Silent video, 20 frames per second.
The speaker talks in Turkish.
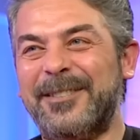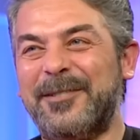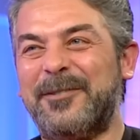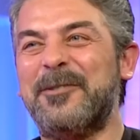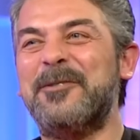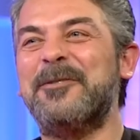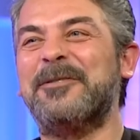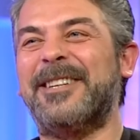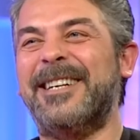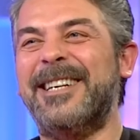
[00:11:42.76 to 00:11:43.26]
Çünkü
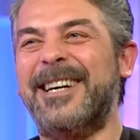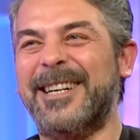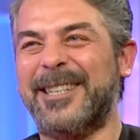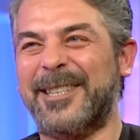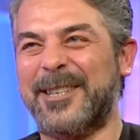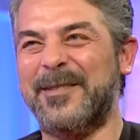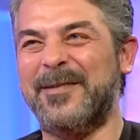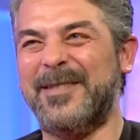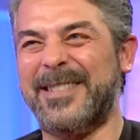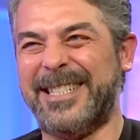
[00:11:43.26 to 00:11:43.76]
Çok
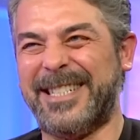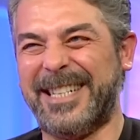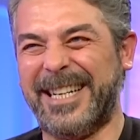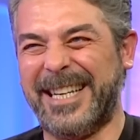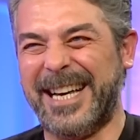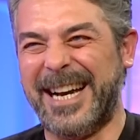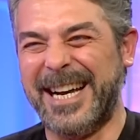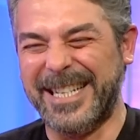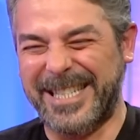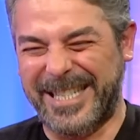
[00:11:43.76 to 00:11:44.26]
unuttuğu için
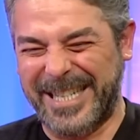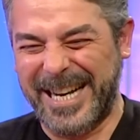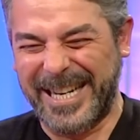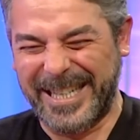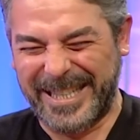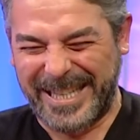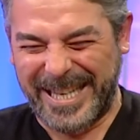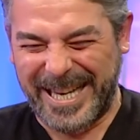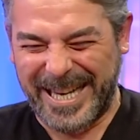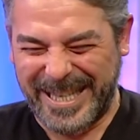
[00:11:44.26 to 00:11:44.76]

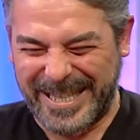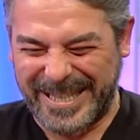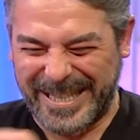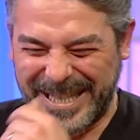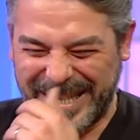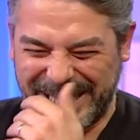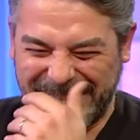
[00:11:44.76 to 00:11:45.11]
sinirlendi.